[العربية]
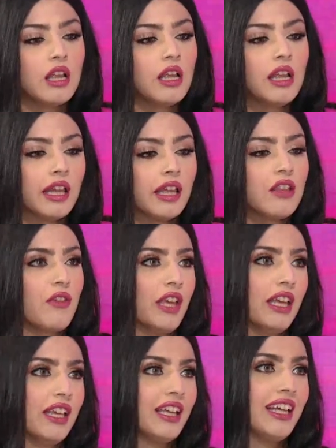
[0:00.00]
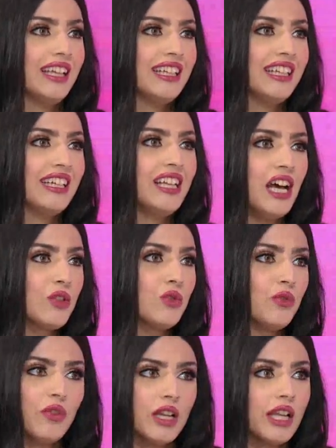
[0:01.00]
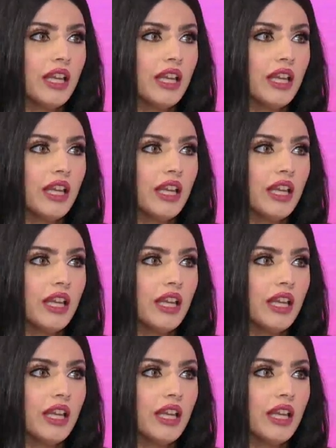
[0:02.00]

أنا كنت فيه يعني العاصوف أنا